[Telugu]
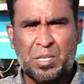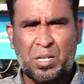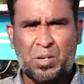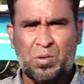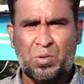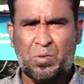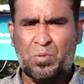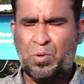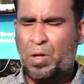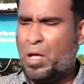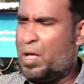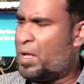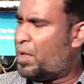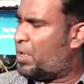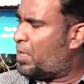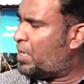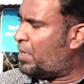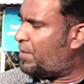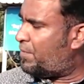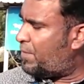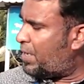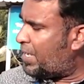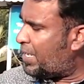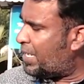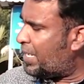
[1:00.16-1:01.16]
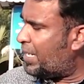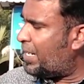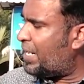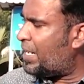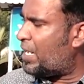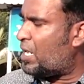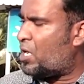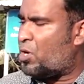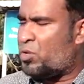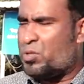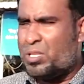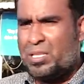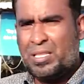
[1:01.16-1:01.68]
మీరు ఈ వెహికల్
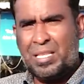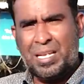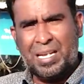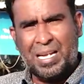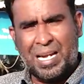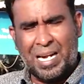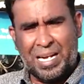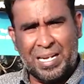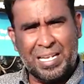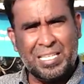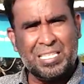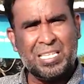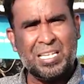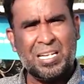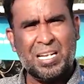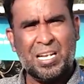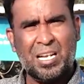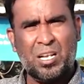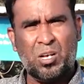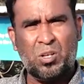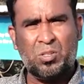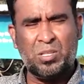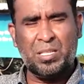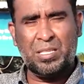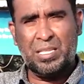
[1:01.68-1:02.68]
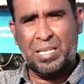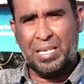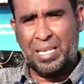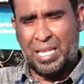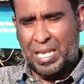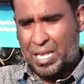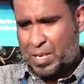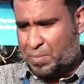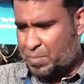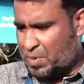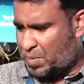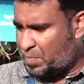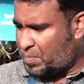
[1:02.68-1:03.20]
ఎలా ఉంది దీని కండిషన్ ఎలా ఉంది దీనికి
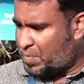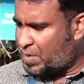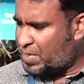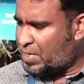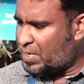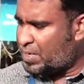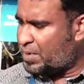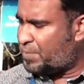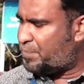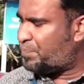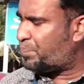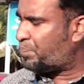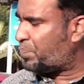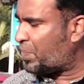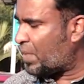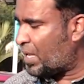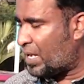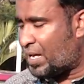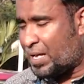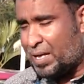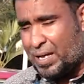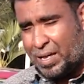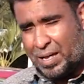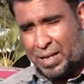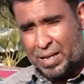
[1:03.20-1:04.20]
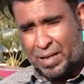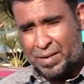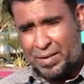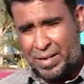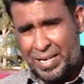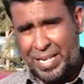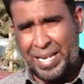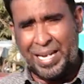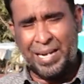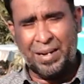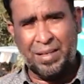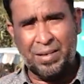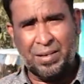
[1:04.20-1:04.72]
ఏమేమి
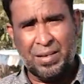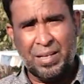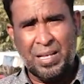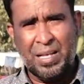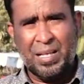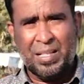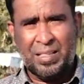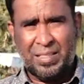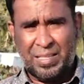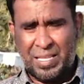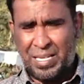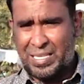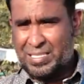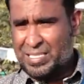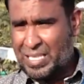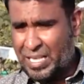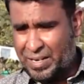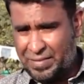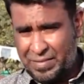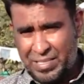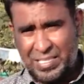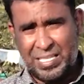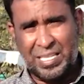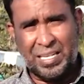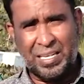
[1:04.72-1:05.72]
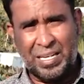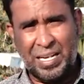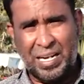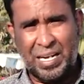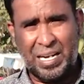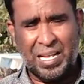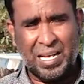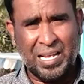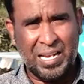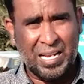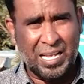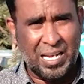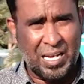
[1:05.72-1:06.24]
నీడ్ దీనికి సర్వీసింగ్
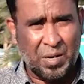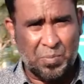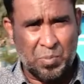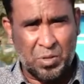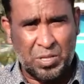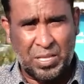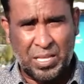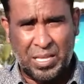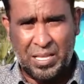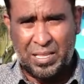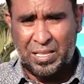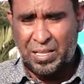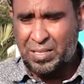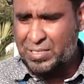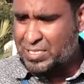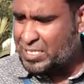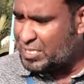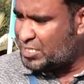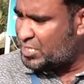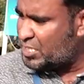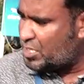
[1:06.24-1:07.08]
నీడా లేకపోతే ఏదైనా చిన్న